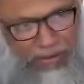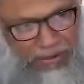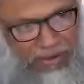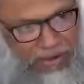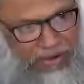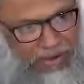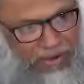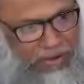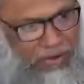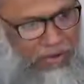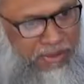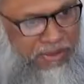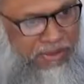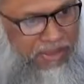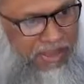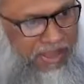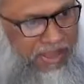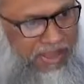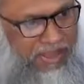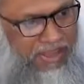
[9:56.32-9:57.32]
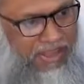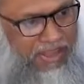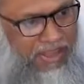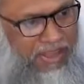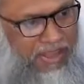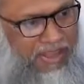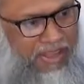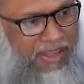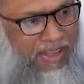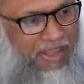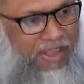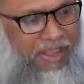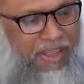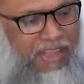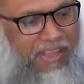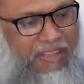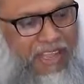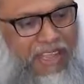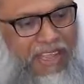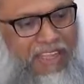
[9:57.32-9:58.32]
মনোমালিন্য হয়ে যায়
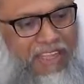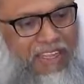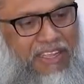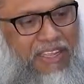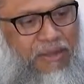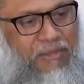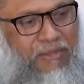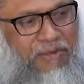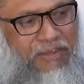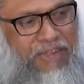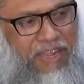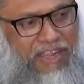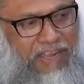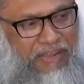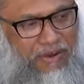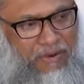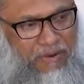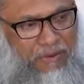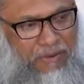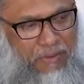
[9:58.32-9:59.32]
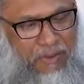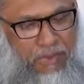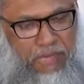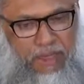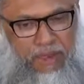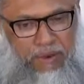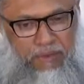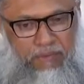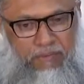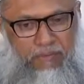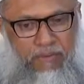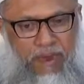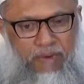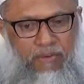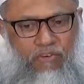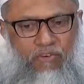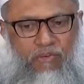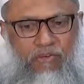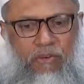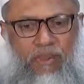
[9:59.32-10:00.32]
তো এতে কি বোঝা গেল
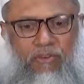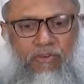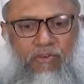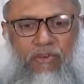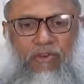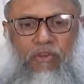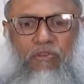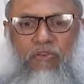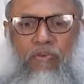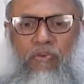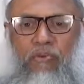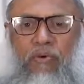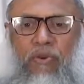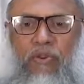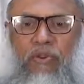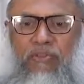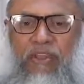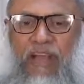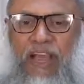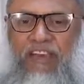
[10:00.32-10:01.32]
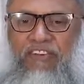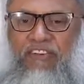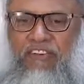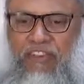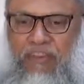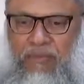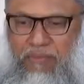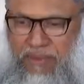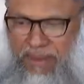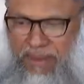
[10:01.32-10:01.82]
মানুষ মাত্রই দুর্বলতা আসতে